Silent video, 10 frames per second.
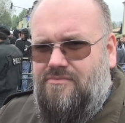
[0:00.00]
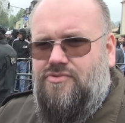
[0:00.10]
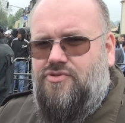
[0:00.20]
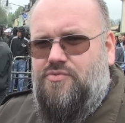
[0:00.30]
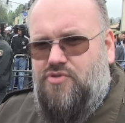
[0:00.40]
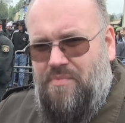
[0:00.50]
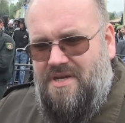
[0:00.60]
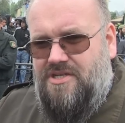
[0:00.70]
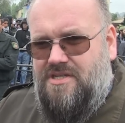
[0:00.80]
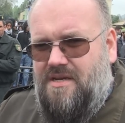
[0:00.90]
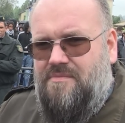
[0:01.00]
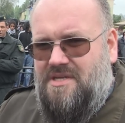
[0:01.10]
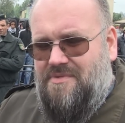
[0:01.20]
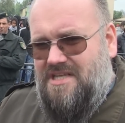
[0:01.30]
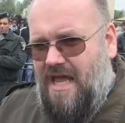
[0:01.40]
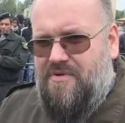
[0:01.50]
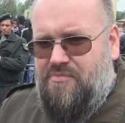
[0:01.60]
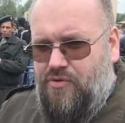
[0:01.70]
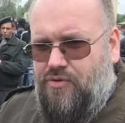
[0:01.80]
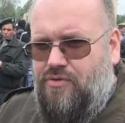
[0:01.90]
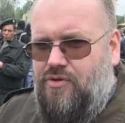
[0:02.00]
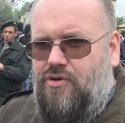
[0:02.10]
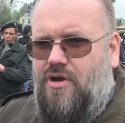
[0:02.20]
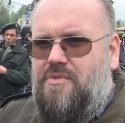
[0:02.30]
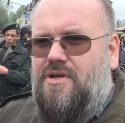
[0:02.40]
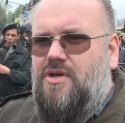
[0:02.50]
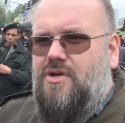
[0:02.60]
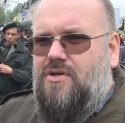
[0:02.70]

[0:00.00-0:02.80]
und so bin ich dann mit dem Islam in Berührung gekommen